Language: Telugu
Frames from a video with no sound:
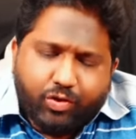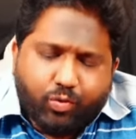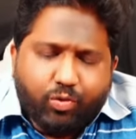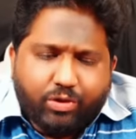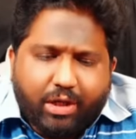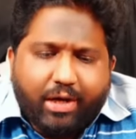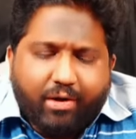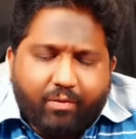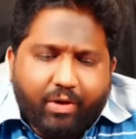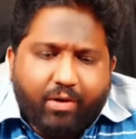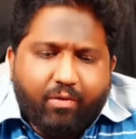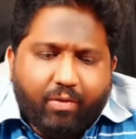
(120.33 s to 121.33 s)
తీసుకోవచ్చు చాలా
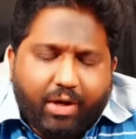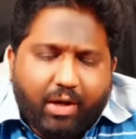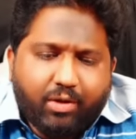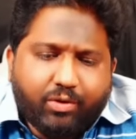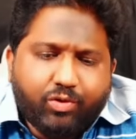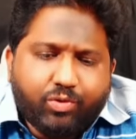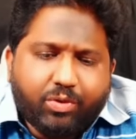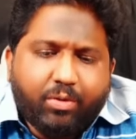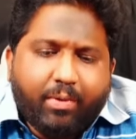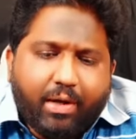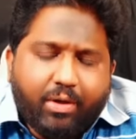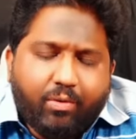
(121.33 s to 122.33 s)
ఎక్కువైన వకాలత్ తీసుకుని
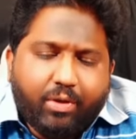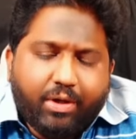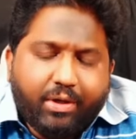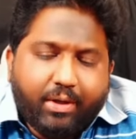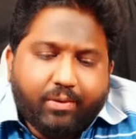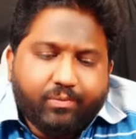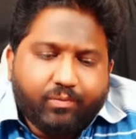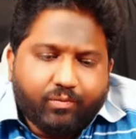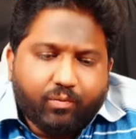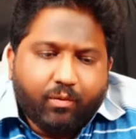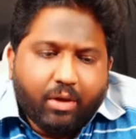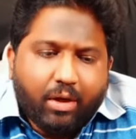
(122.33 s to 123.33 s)
మాట్లాడుకుంటాడు ఈయన
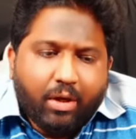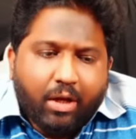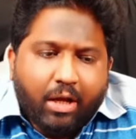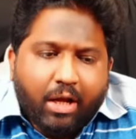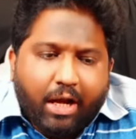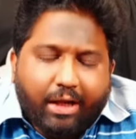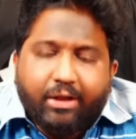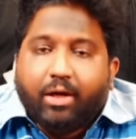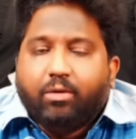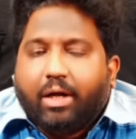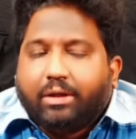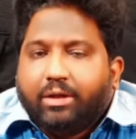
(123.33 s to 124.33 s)
అది
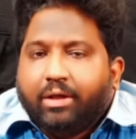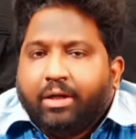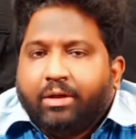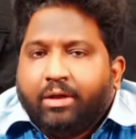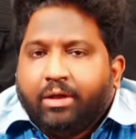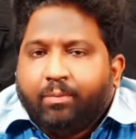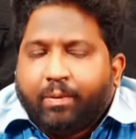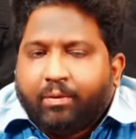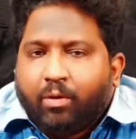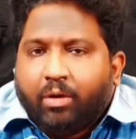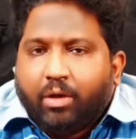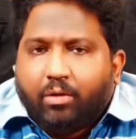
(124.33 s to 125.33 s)
నాకు అర్థం కాదు ఏంటంటే
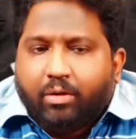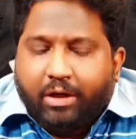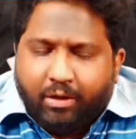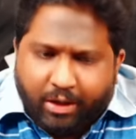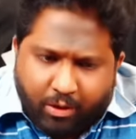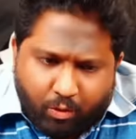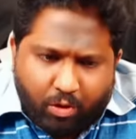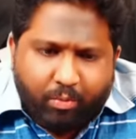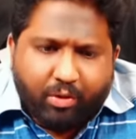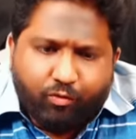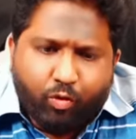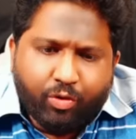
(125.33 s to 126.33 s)
పద్మనాభం గారు నేను నిన్న కూడా
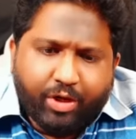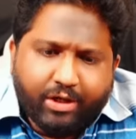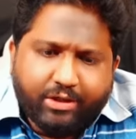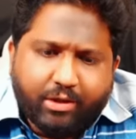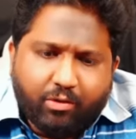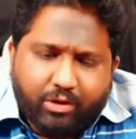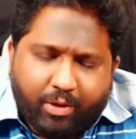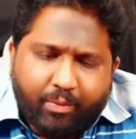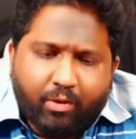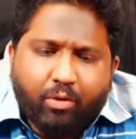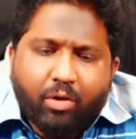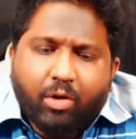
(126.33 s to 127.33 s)
మీకు ఫోన్ చేశాను
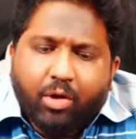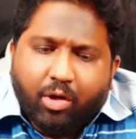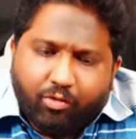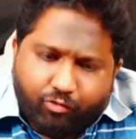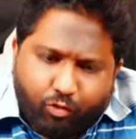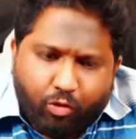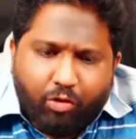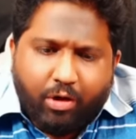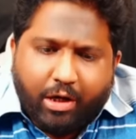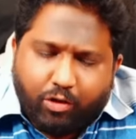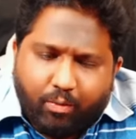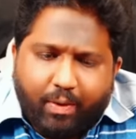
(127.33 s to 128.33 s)
తమరు ఫోన్లో
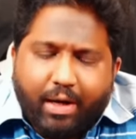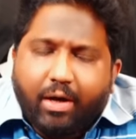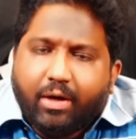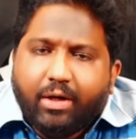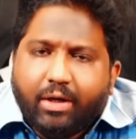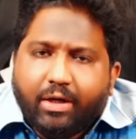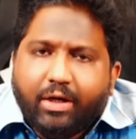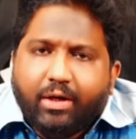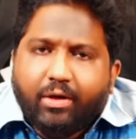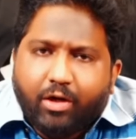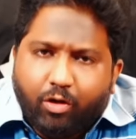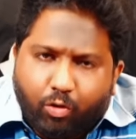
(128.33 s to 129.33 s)
నాతో మాట్లాడడానికి
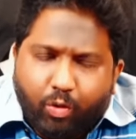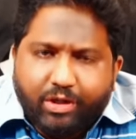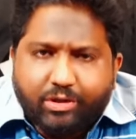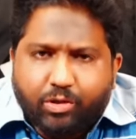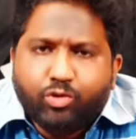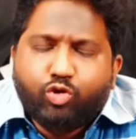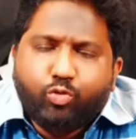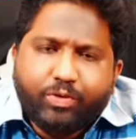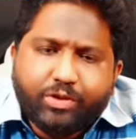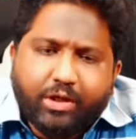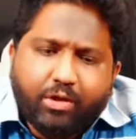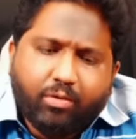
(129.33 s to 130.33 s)
ఎక్కువ ఇష్టం
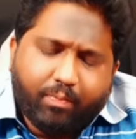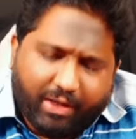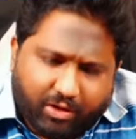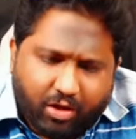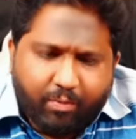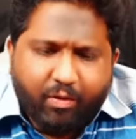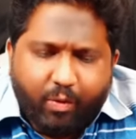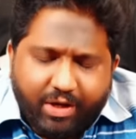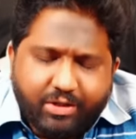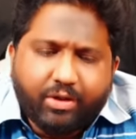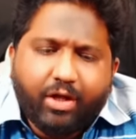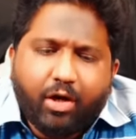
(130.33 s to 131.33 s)
చూపించలేదు పెద్దలు మీ
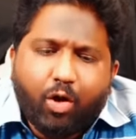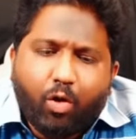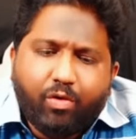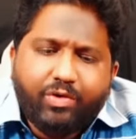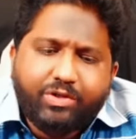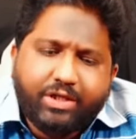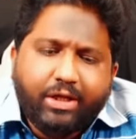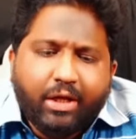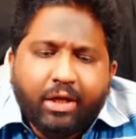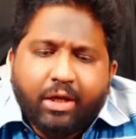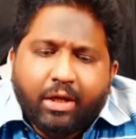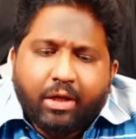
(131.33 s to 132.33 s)
వయసుని నేను గౌరవించి
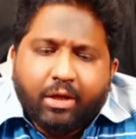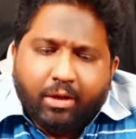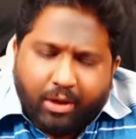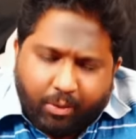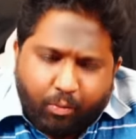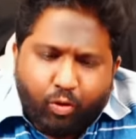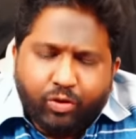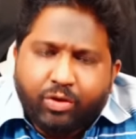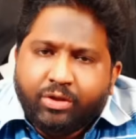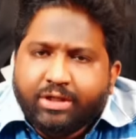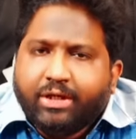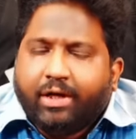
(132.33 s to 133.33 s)
అది
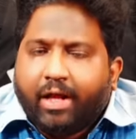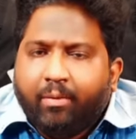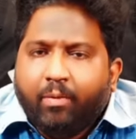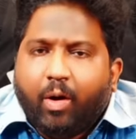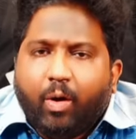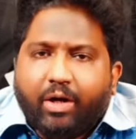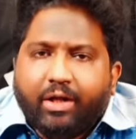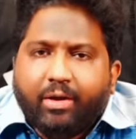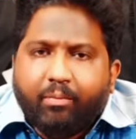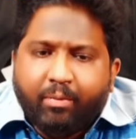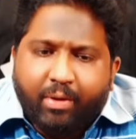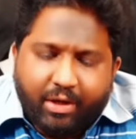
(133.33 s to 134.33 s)
భోజనం చేసే టైం కాబట్టి
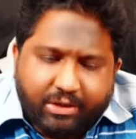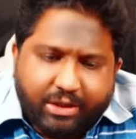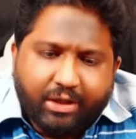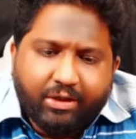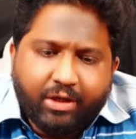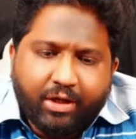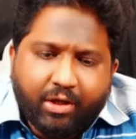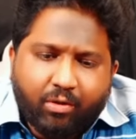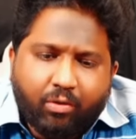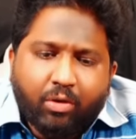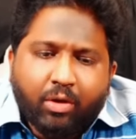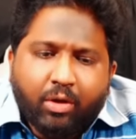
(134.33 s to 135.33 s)
మీ మనశ్శాంతిని నేను